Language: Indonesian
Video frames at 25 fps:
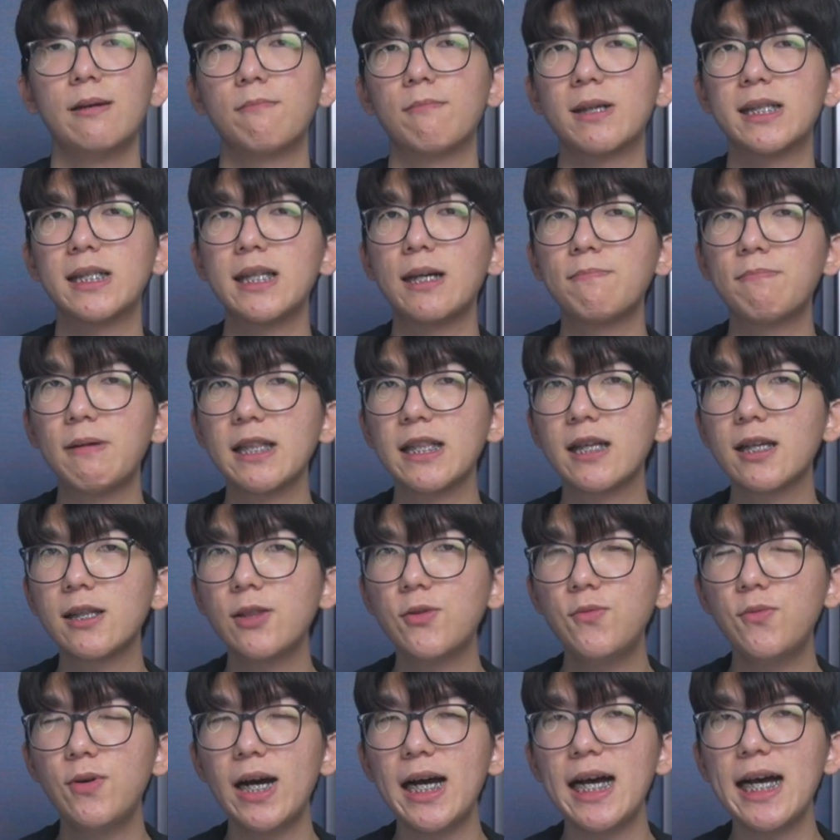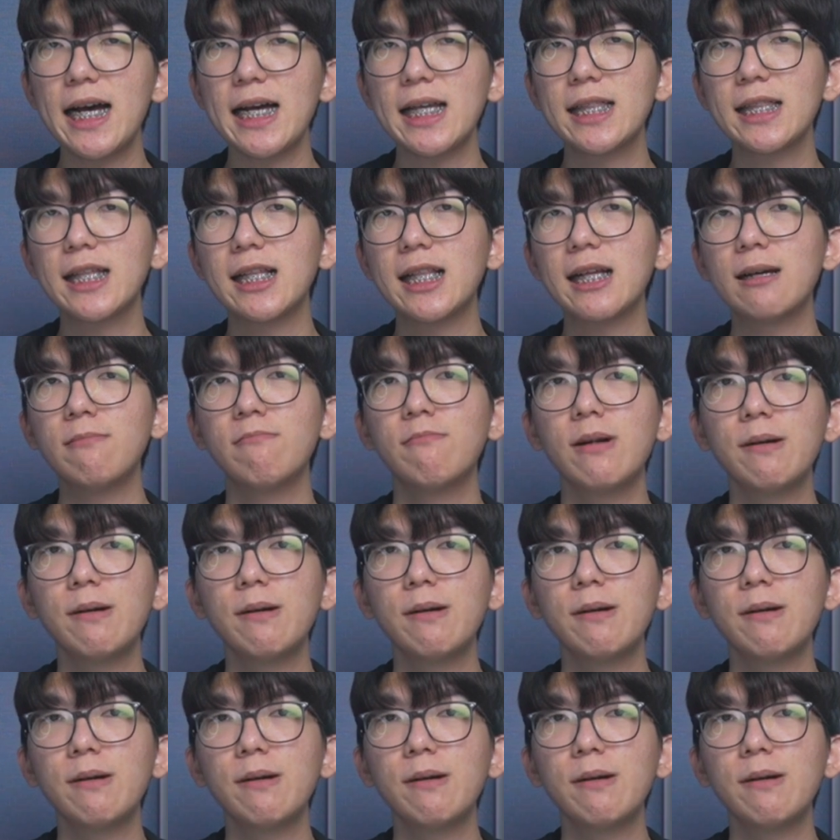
Persiapan kedua adalah